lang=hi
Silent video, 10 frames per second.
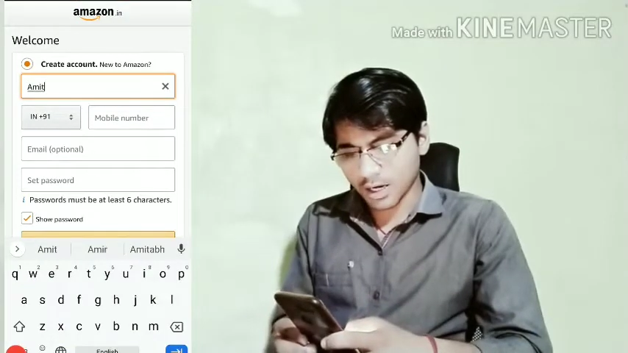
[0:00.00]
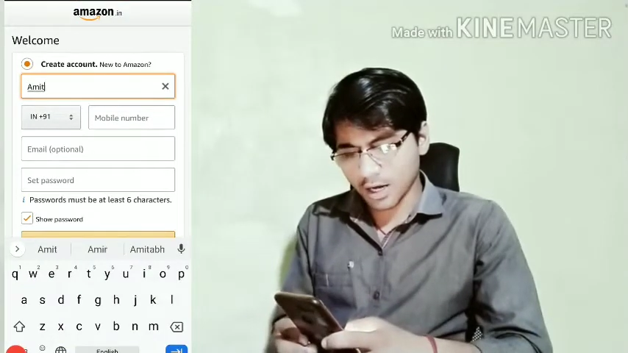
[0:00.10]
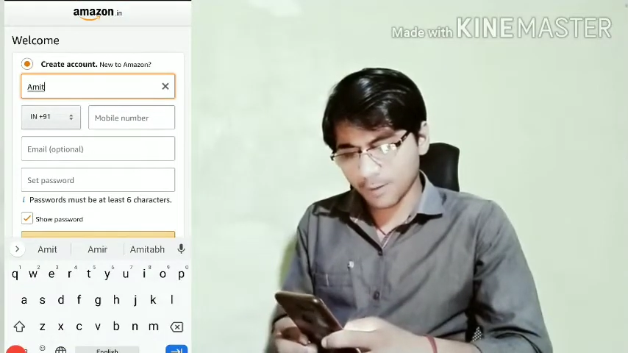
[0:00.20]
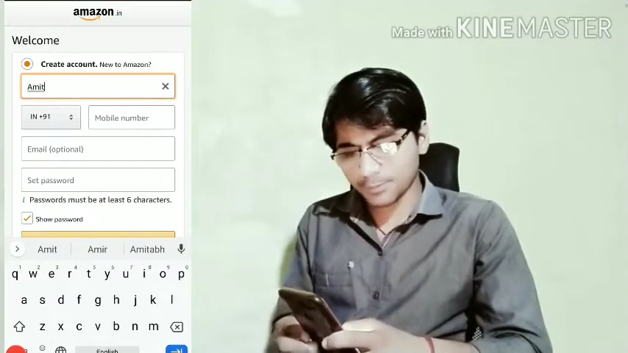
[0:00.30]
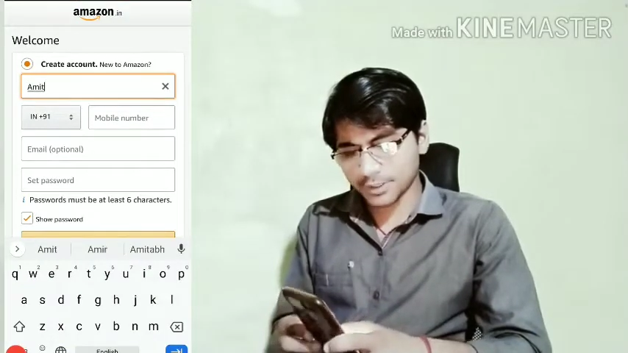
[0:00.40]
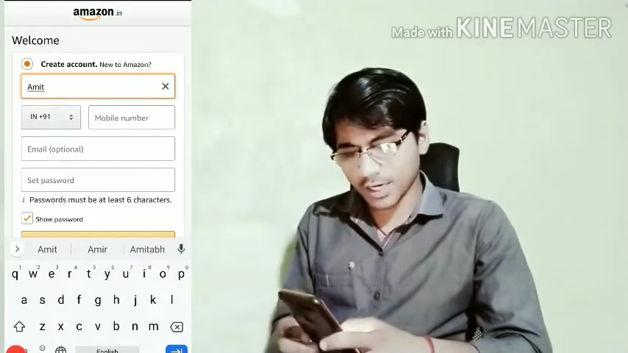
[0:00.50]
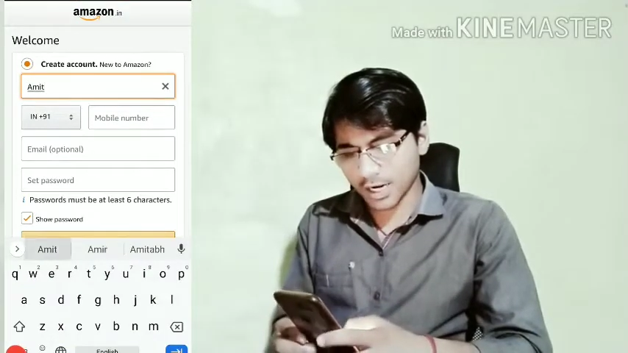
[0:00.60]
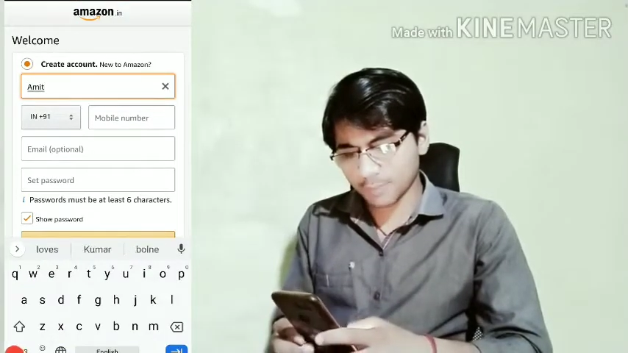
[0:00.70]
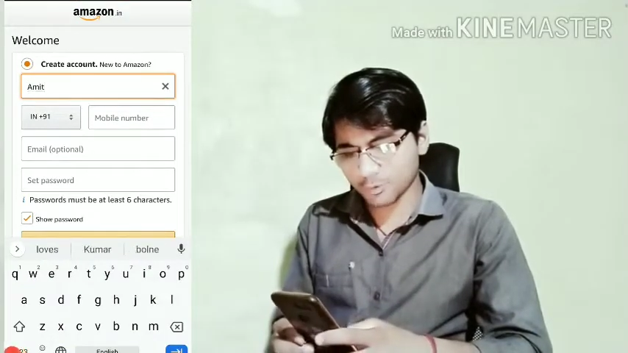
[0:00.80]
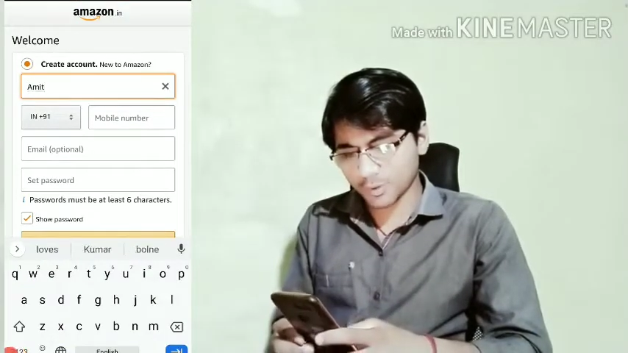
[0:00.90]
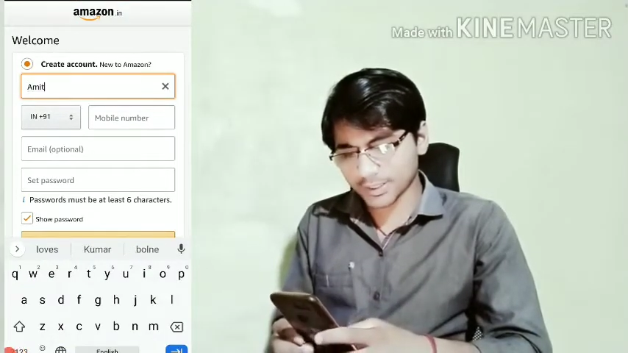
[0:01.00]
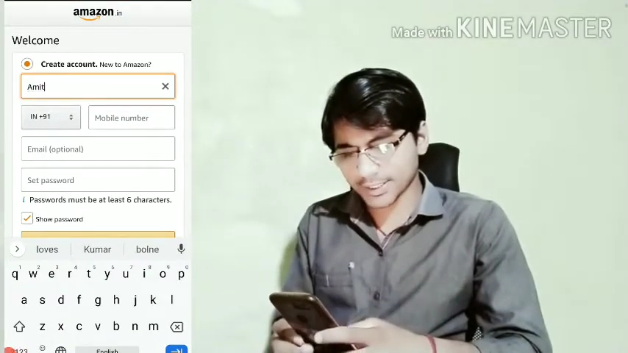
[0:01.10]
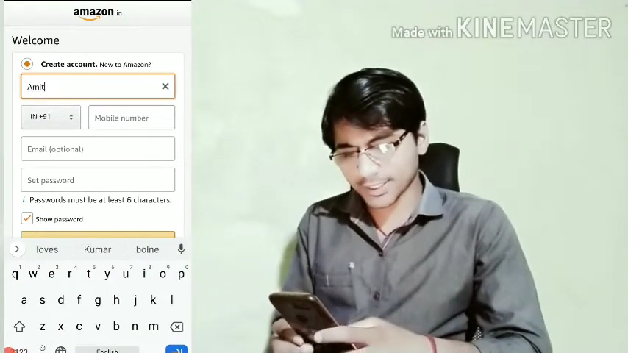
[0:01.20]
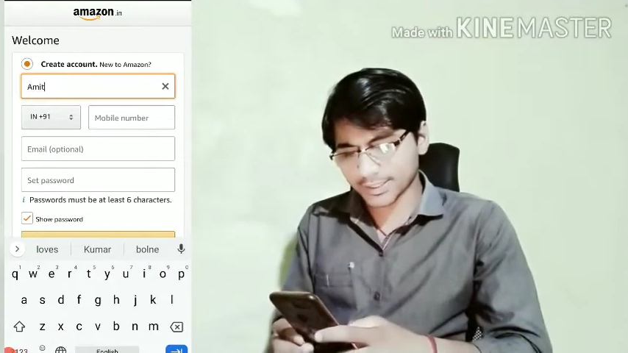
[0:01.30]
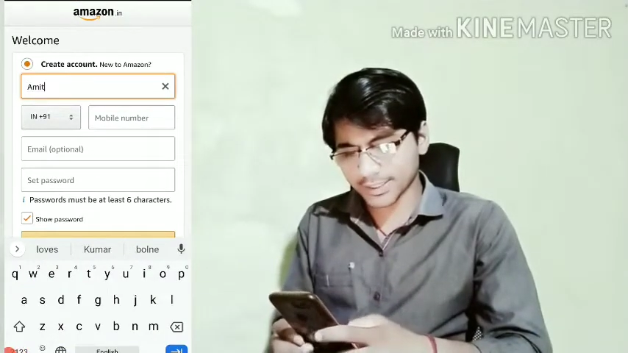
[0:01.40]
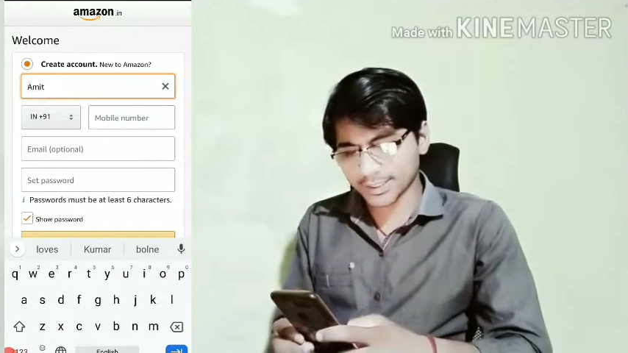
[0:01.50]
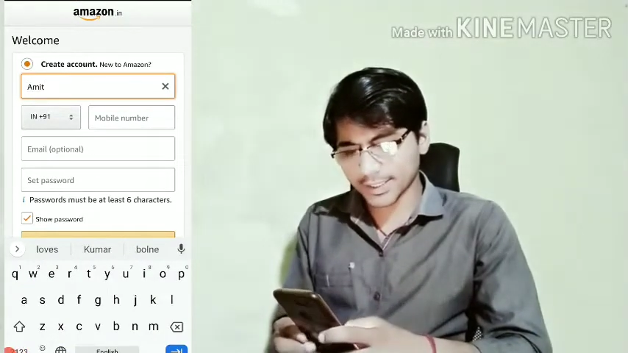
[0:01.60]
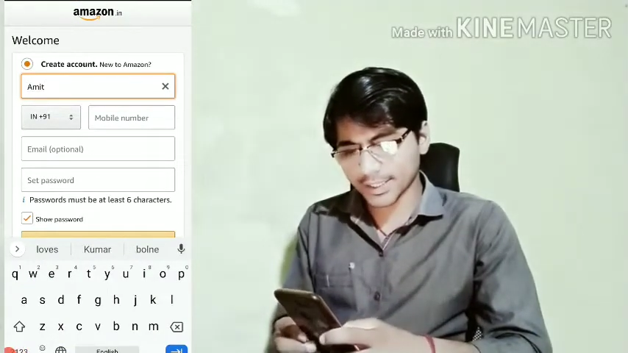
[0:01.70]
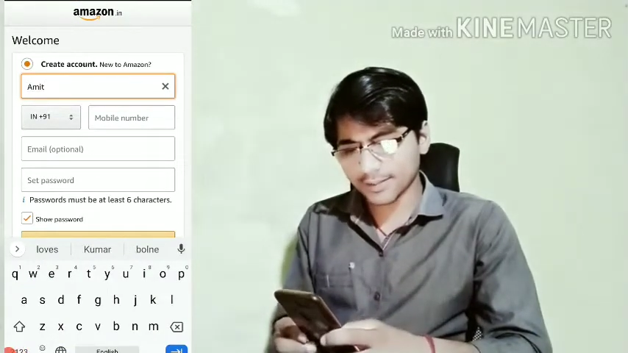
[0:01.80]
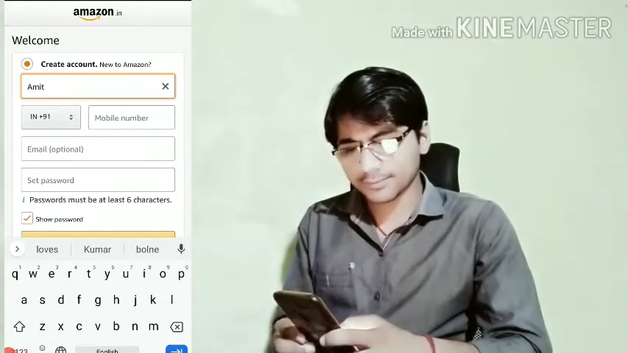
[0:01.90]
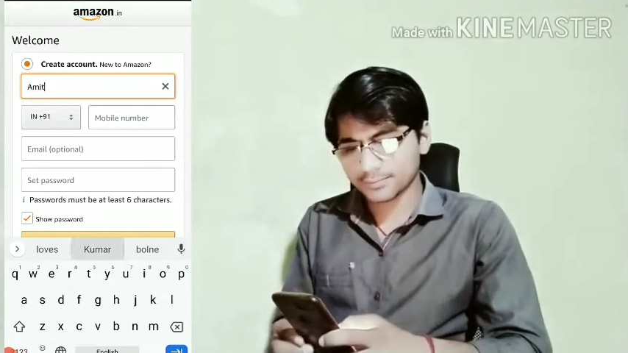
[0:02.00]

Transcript: आप ध्यानपूर्वक देखते रहिएगा